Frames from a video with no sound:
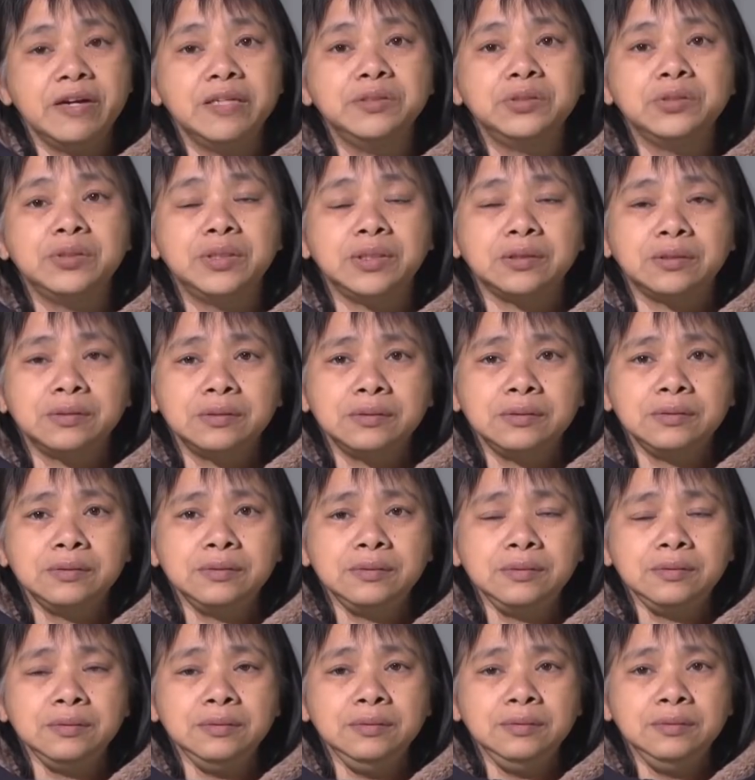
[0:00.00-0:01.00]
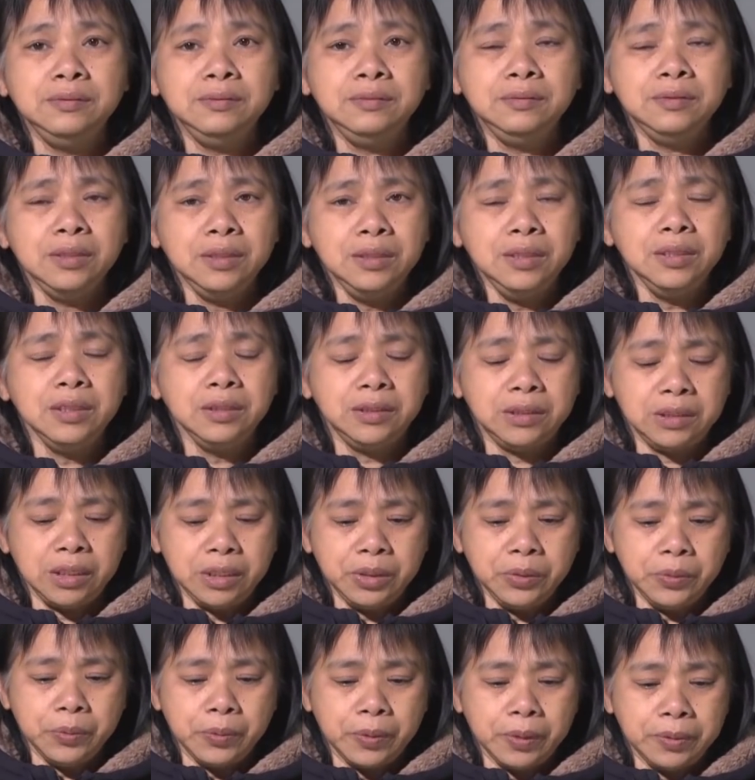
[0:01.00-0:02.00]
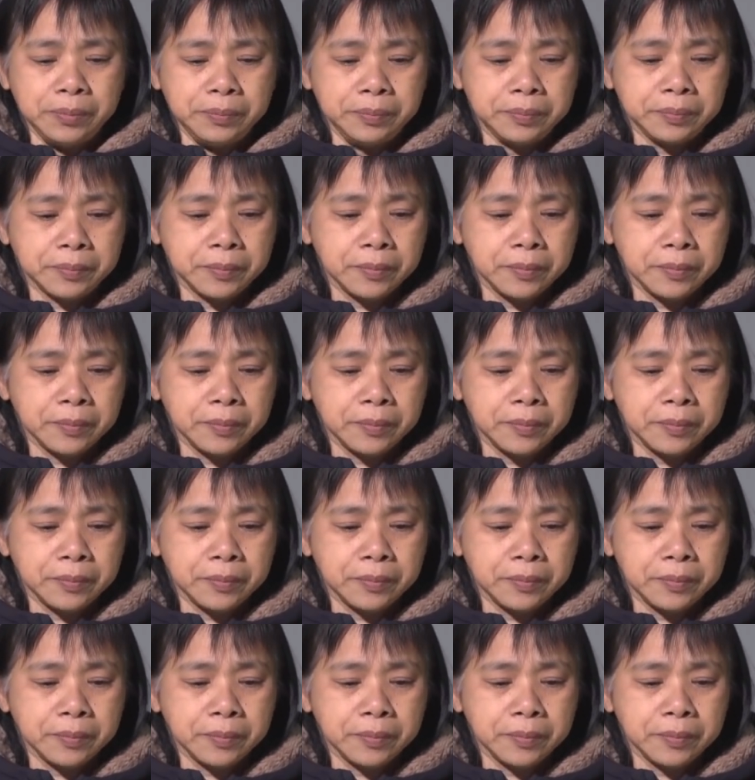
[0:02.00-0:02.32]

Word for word: 犯罪的一个结果。